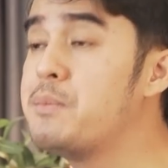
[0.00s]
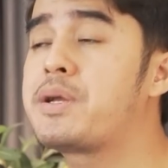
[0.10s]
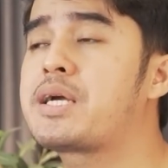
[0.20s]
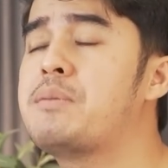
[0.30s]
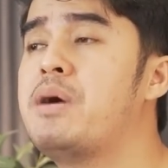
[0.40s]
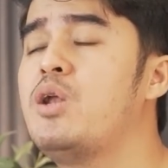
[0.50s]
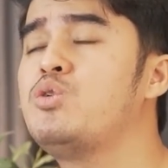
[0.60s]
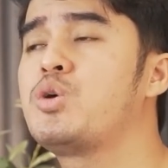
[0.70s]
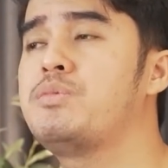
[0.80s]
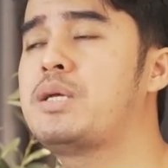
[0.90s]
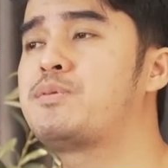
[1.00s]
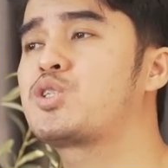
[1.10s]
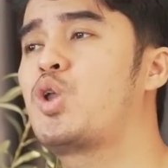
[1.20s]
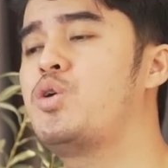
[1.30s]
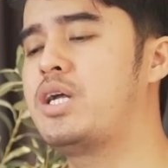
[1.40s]
mereka malu untuk minta
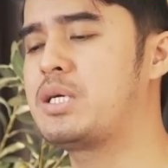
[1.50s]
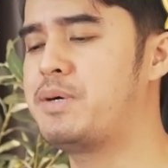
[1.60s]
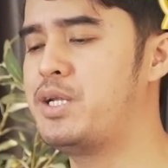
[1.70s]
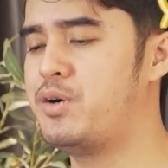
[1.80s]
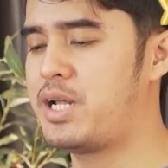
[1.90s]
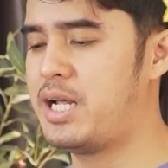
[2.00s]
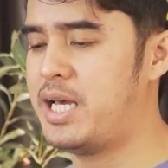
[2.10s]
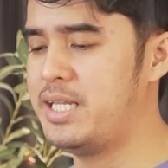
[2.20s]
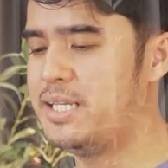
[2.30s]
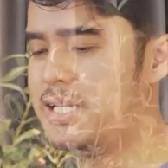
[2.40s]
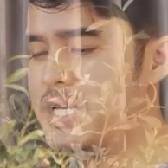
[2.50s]
pertolongan kepada orang lain.